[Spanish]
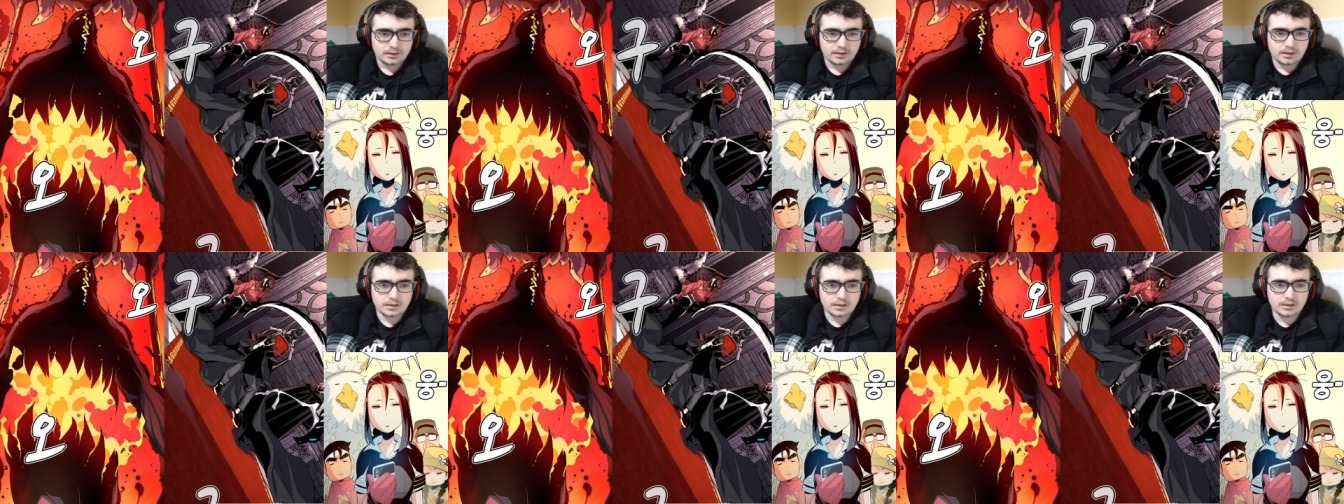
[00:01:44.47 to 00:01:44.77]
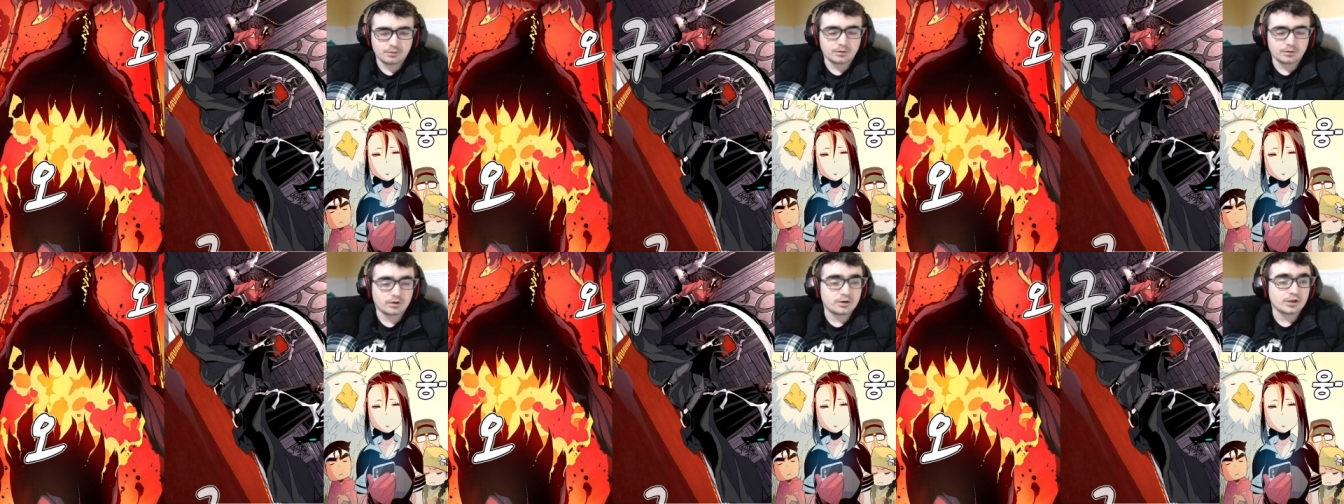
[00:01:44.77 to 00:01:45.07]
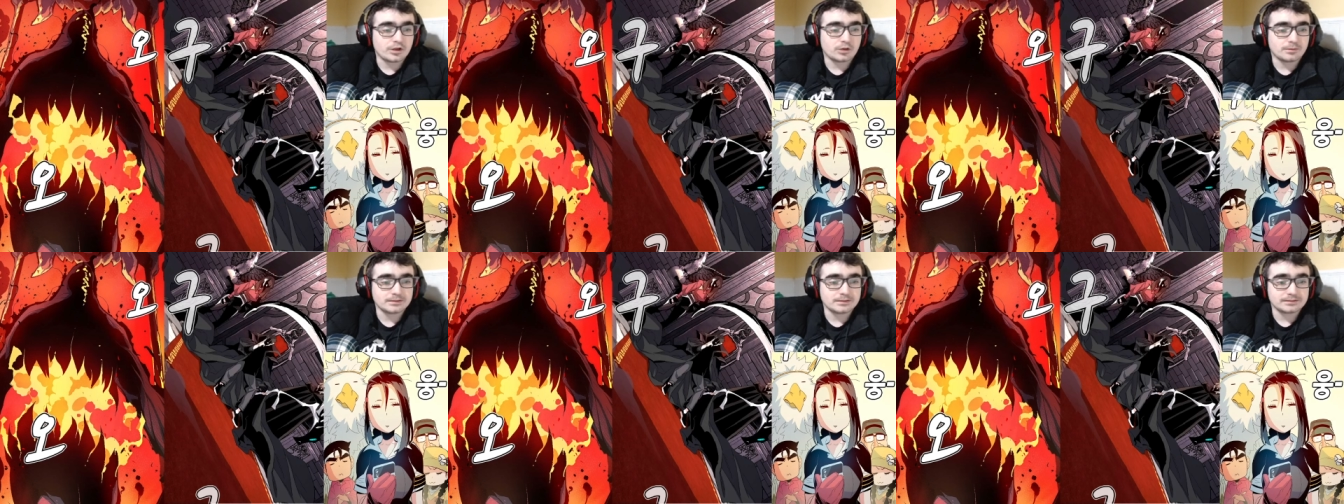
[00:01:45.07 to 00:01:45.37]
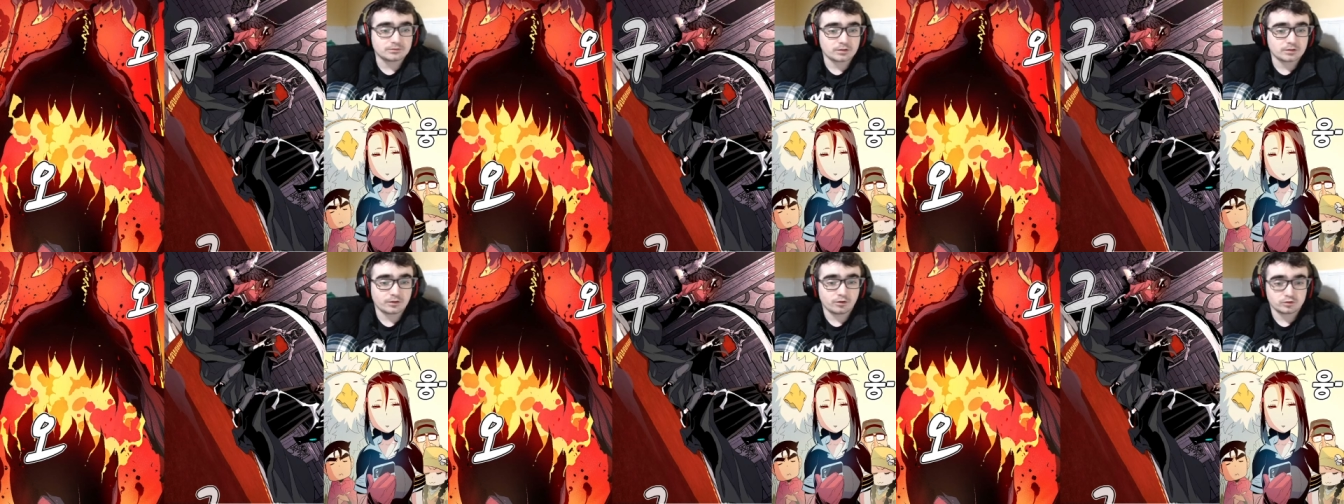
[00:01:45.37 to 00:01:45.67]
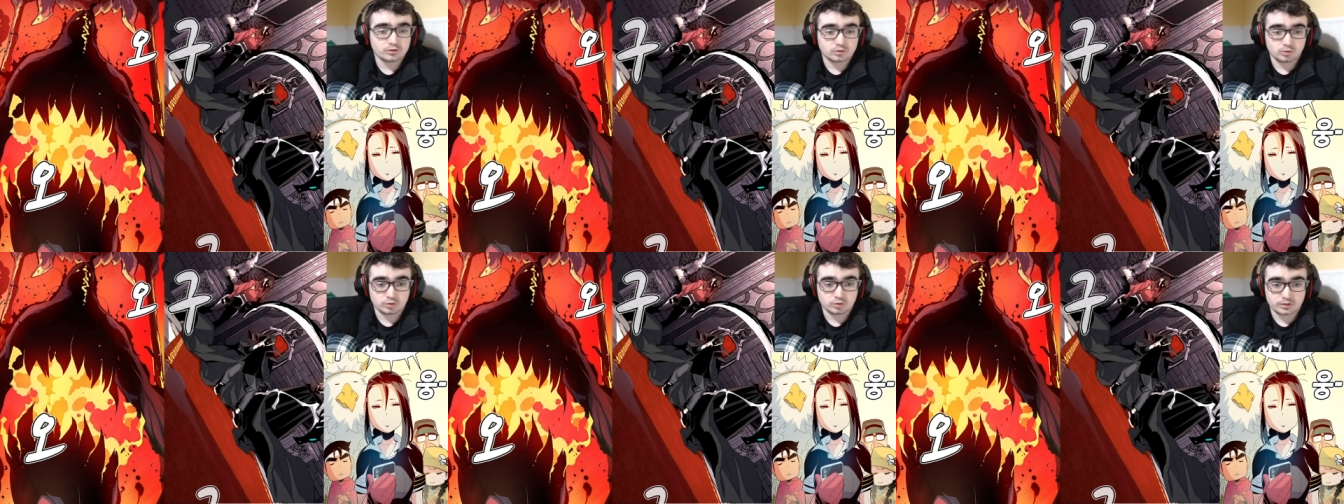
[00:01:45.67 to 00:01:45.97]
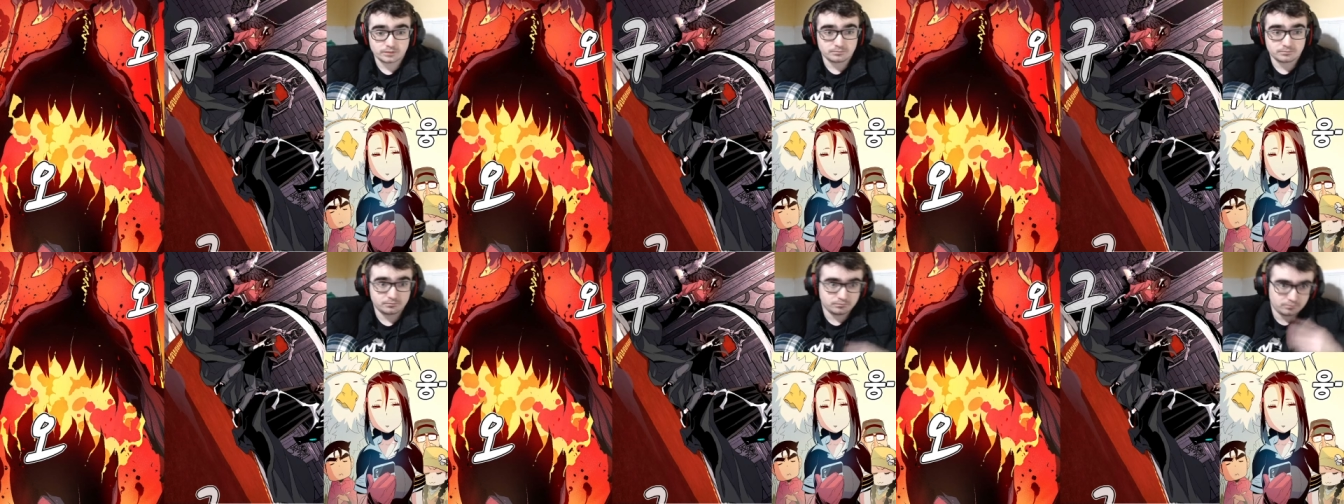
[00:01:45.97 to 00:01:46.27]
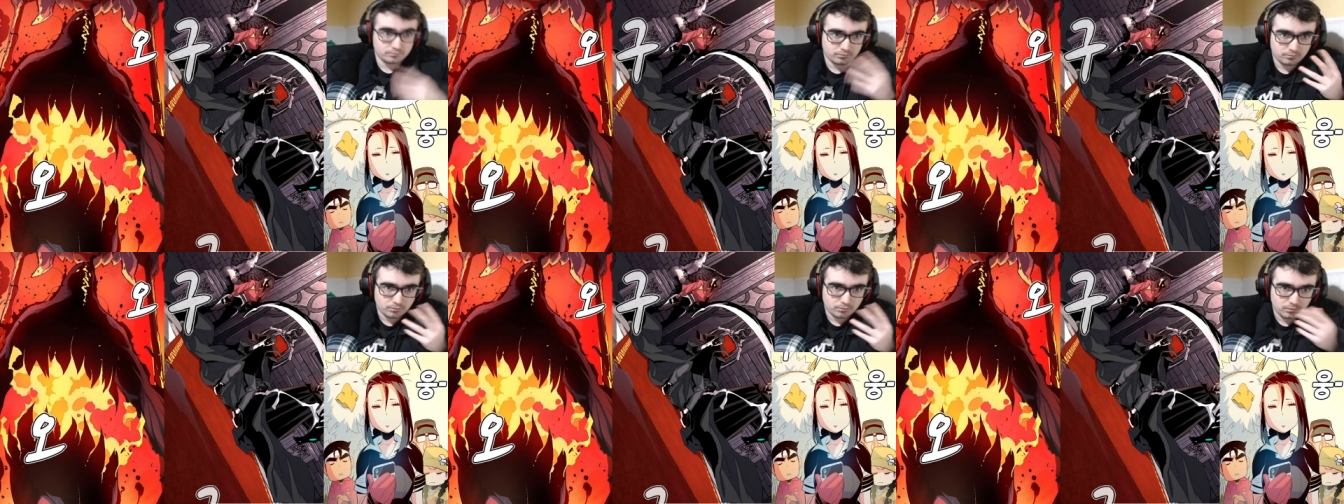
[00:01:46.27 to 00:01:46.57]
Y bueno, el nigromante está usando sus
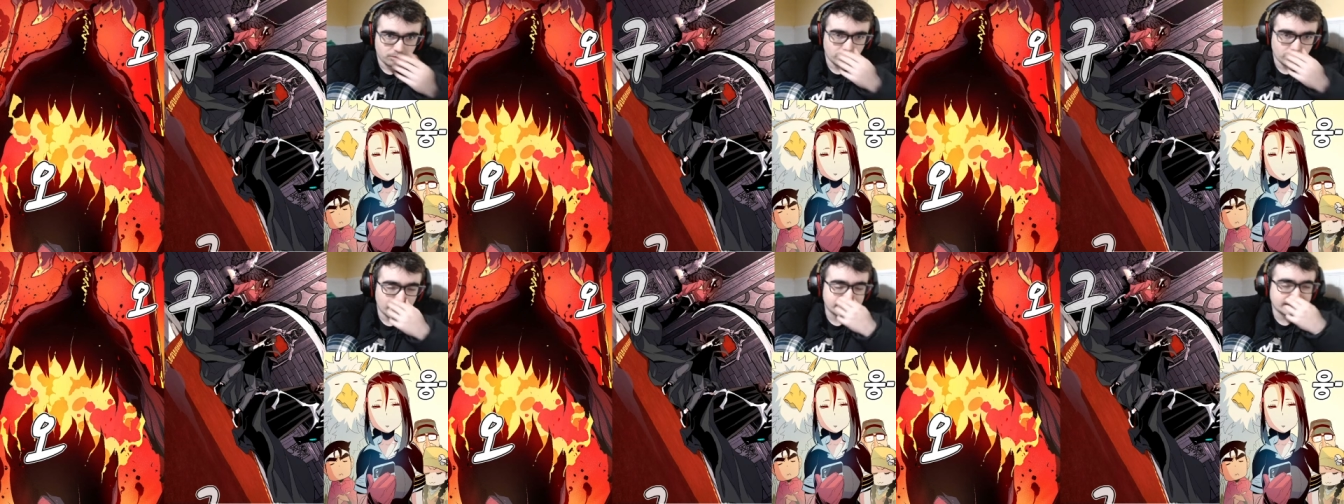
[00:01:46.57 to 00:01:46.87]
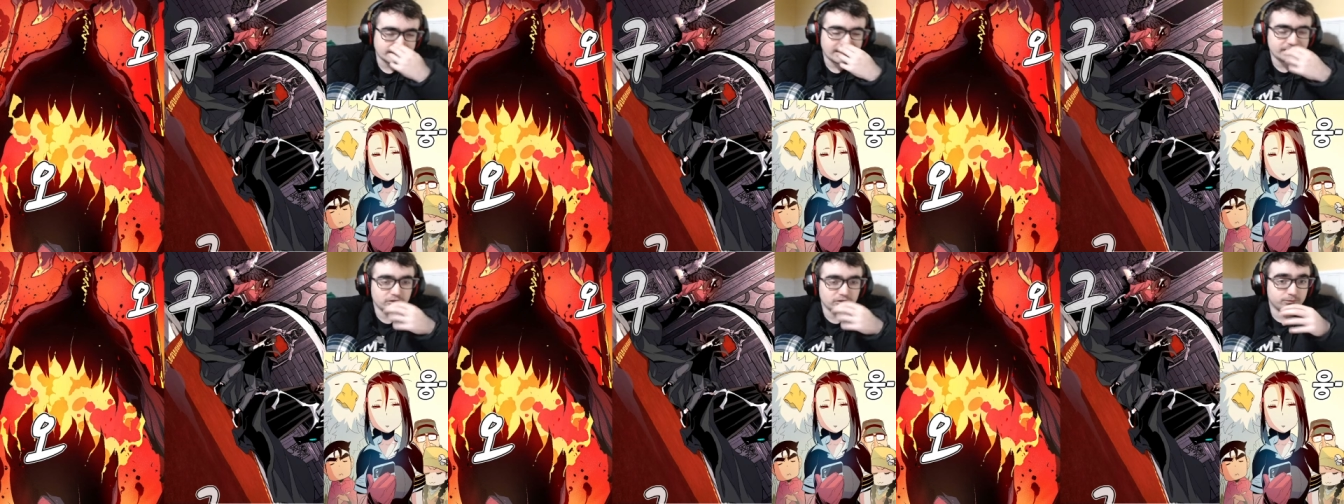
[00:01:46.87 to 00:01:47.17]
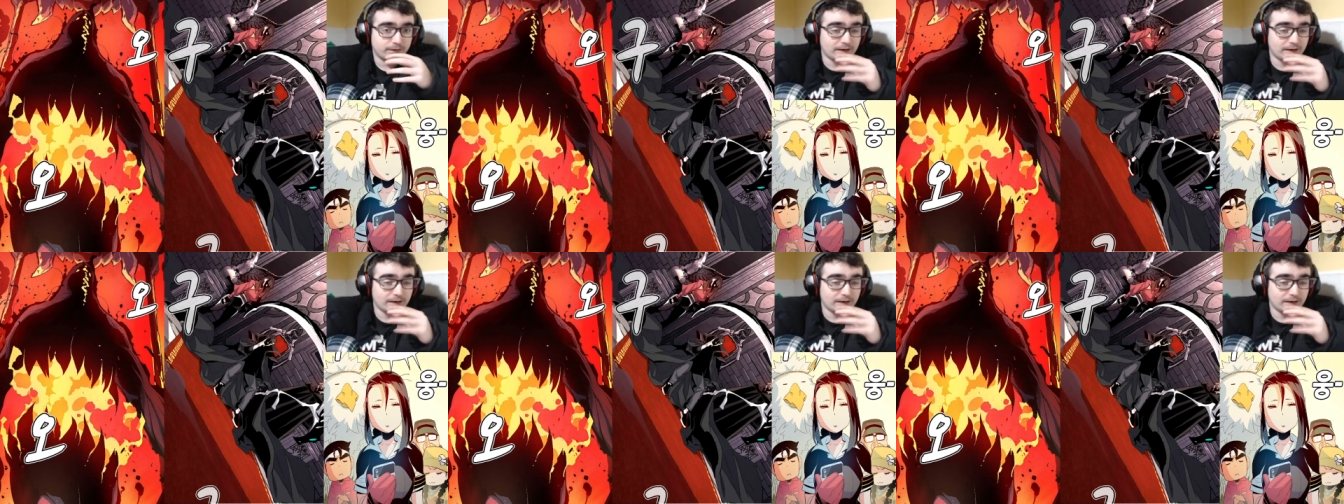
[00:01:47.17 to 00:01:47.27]
esqueletos